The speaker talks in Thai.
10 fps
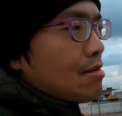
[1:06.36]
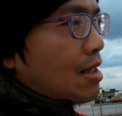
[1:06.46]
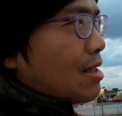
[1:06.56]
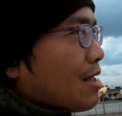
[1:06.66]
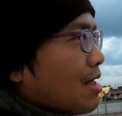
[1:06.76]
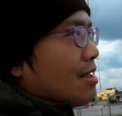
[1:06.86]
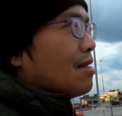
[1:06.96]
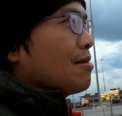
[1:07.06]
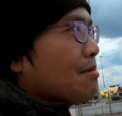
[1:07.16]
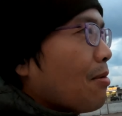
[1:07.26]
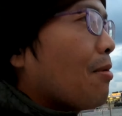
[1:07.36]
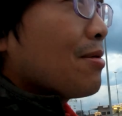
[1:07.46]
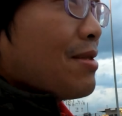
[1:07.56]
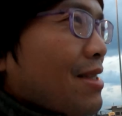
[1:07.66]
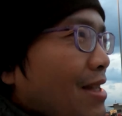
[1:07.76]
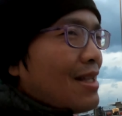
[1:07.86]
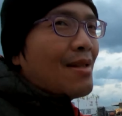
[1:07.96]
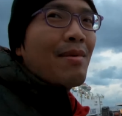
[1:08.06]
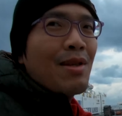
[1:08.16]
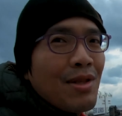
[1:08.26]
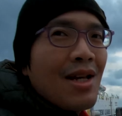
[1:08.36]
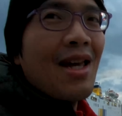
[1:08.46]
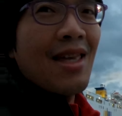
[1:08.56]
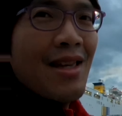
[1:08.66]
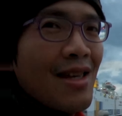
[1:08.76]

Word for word: นั่นน่ะสิโอ้โหสเตชันไปอยู่สักไกล